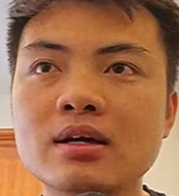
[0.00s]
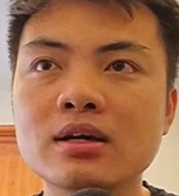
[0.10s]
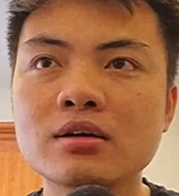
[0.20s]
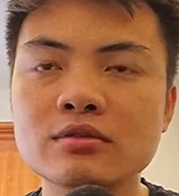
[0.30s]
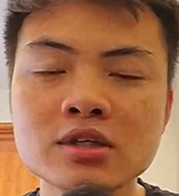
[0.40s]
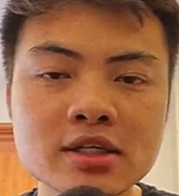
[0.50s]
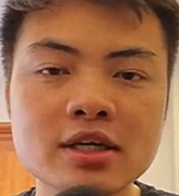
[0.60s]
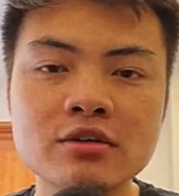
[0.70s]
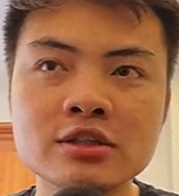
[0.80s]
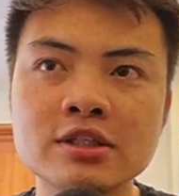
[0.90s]
ờ, đương
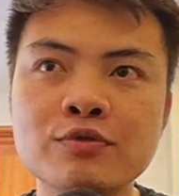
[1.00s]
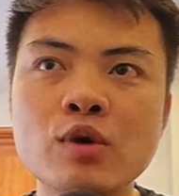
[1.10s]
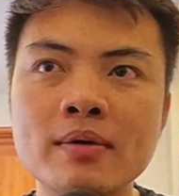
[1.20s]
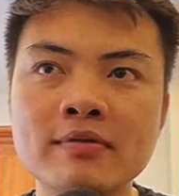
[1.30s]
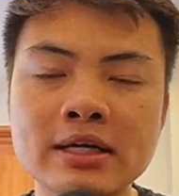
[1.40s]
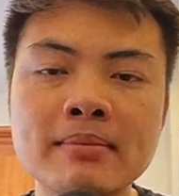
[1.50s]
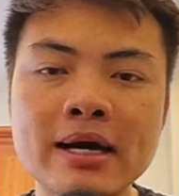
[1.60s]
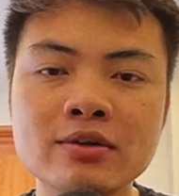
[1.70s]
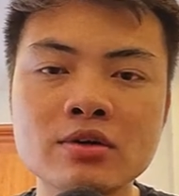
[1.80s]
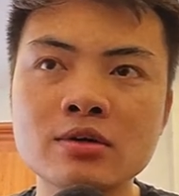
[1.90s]
nhiên nó nó chỉ phù hợp với các
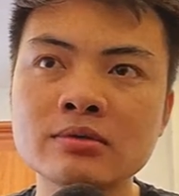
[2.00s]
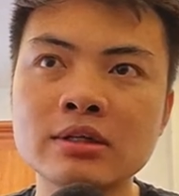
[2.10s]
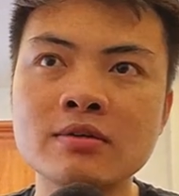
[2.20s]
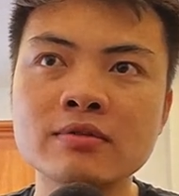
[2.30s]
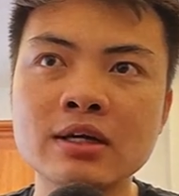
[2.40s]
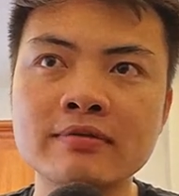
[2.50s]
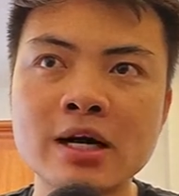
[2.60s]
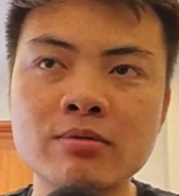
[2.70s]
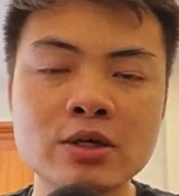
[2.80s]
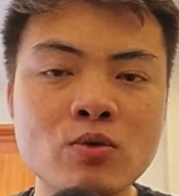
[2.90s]
bạn thôi không không cần phải
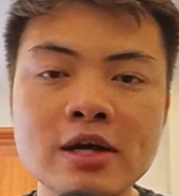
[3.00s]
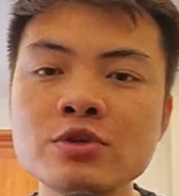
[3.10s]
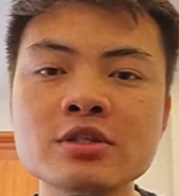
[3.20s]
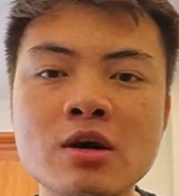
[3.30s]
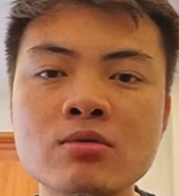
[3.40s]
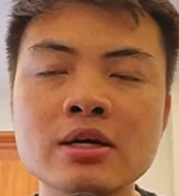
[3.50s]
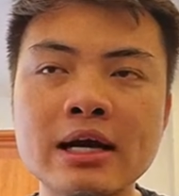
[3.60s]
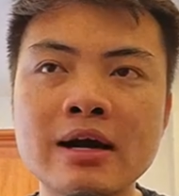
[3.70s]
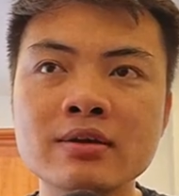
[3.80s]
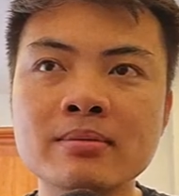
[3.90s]
học đến quá chuyên sâu nâng
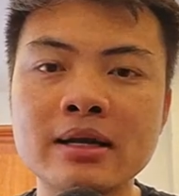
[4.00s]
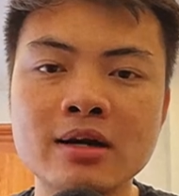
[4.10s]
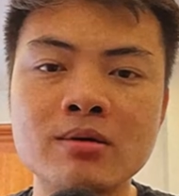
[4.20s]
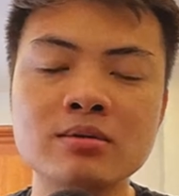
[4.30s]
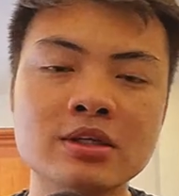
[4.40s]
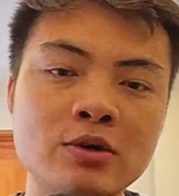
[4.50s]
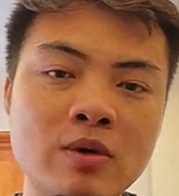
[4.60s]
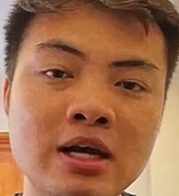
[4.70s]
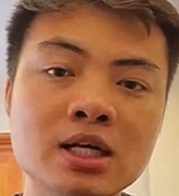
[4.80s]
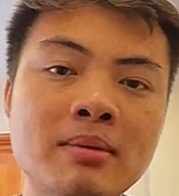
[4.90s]
cao như bạn học những
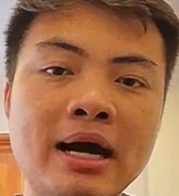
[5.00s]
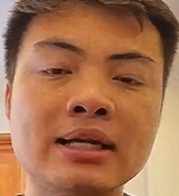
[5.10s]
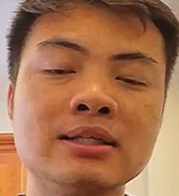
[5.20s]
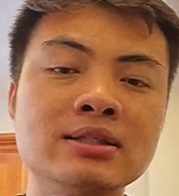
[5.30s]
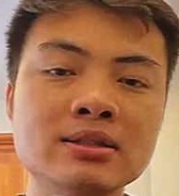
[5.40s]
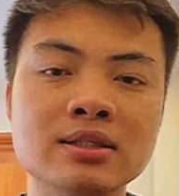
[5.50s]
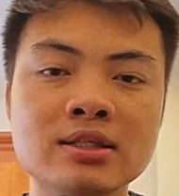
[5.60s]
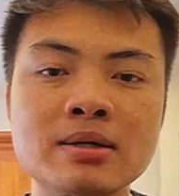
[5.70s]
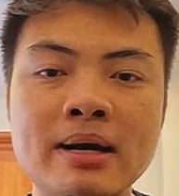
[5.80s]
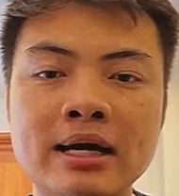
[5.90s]
khóa cơ bản
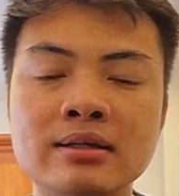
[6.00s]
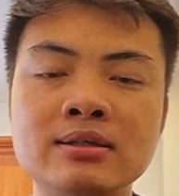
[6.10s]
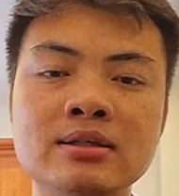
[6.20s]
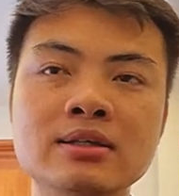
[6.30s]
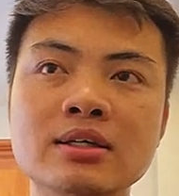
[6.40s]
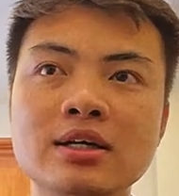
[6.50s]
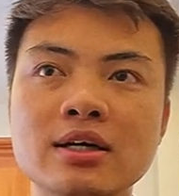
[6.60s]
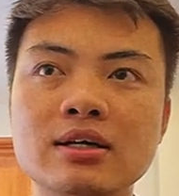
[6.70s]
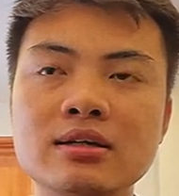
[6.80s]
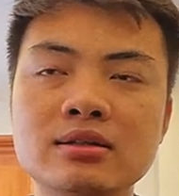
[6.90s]
từ cơ bản
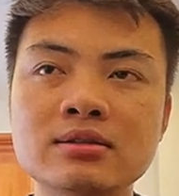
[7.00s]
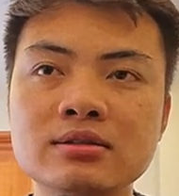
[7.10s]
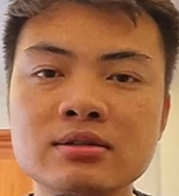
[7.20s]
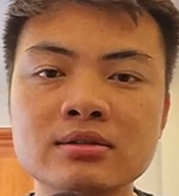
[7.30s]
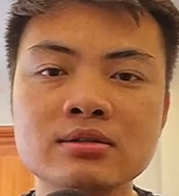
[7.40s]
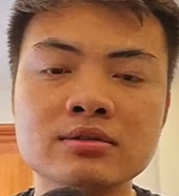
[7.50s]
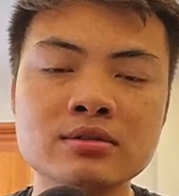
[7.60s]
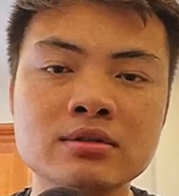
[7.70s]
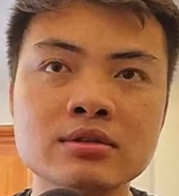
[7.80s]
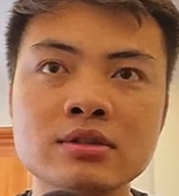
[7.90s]

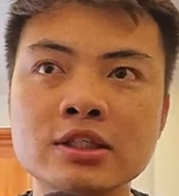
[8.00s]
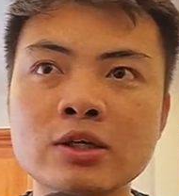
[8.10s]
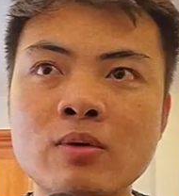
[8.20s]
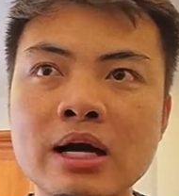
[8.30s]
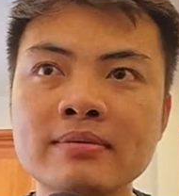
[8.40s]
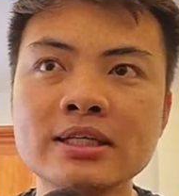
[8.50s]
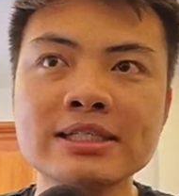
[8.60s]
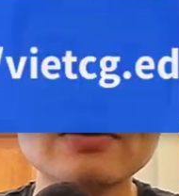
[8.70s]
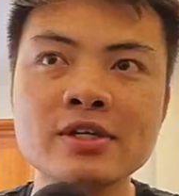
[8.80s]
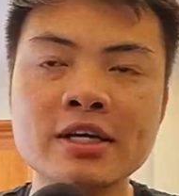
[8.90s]
uh, những cái khóa
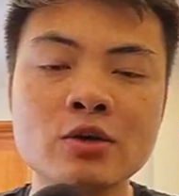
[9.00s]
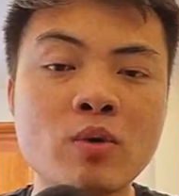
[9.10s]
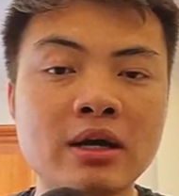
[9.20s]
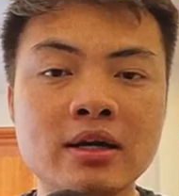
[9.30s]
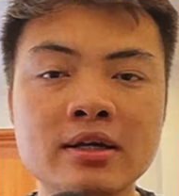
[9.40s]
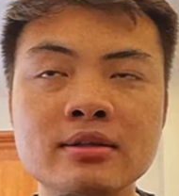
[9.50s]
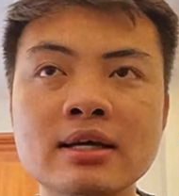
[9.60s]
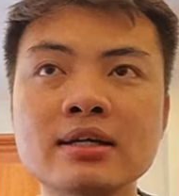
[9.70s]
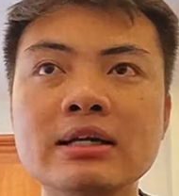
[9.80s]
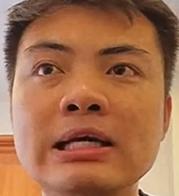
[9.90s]
từ giao diện đến quản lý
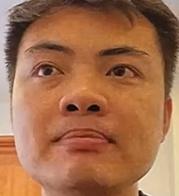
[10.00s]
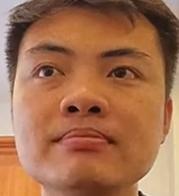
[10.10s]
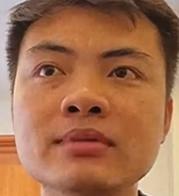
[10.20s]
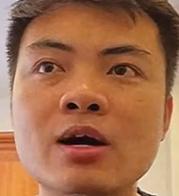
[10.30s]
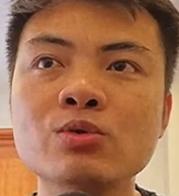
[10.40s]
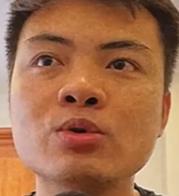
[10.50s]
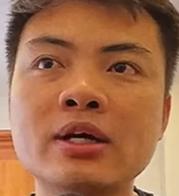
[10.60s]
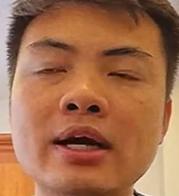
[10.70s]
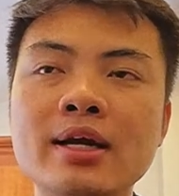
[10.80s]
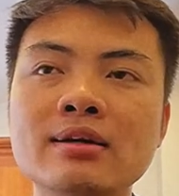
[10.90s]
tech dim
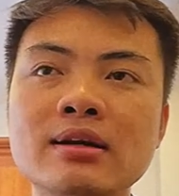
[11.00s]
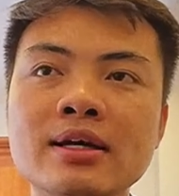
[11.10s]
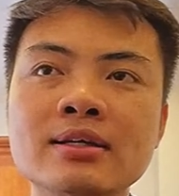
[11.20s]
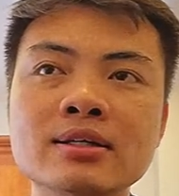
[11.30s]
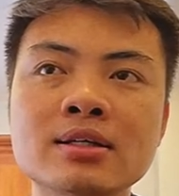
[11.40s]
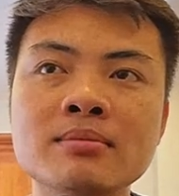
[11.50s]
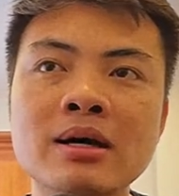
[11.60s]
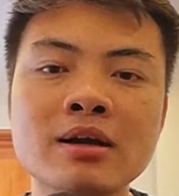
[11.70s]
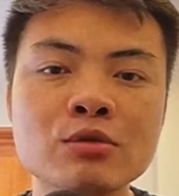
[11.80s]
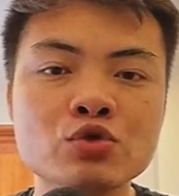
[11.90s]
autocad layer
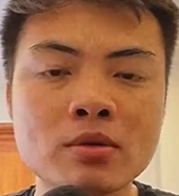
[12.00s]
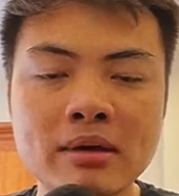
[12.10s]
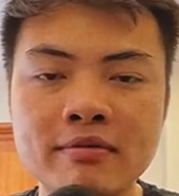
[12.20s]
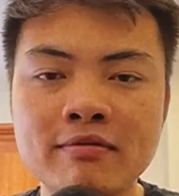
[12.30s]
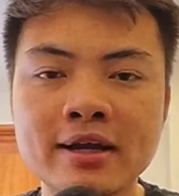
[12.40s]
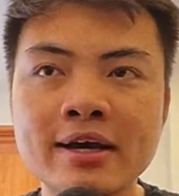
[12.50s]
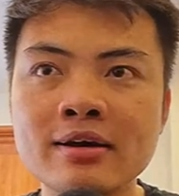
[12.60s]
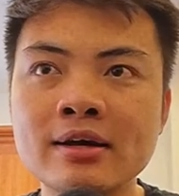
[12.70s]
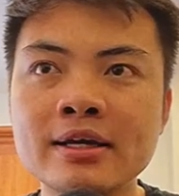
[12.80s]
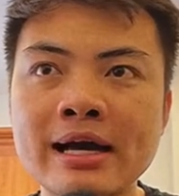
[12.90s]
block xuất bản
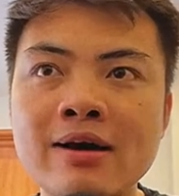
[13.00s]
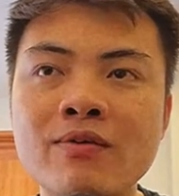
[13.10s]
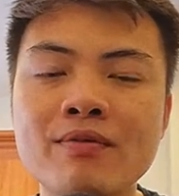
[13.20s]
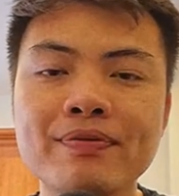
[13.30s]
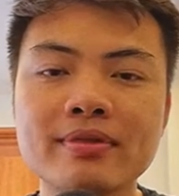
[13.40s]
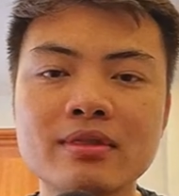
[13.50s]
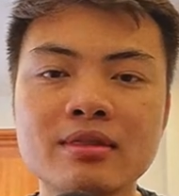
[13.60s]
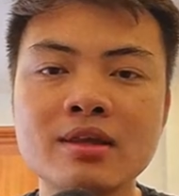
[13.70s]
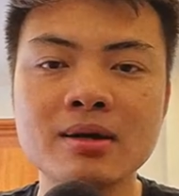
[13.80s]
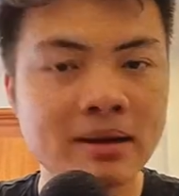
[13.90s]
vẽ layout
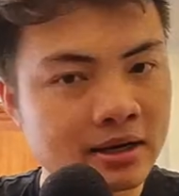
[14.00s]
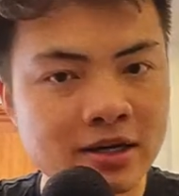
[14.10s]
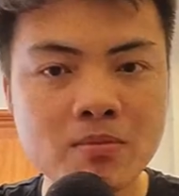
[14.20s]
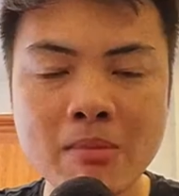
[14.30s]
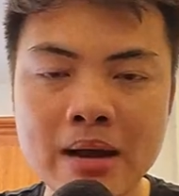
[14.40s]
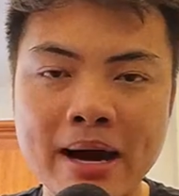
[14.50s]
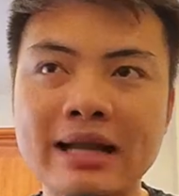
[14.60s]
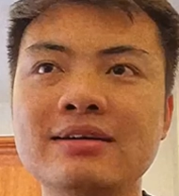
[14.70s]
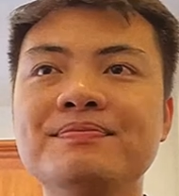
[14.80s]
thì các bạn nên học bài bản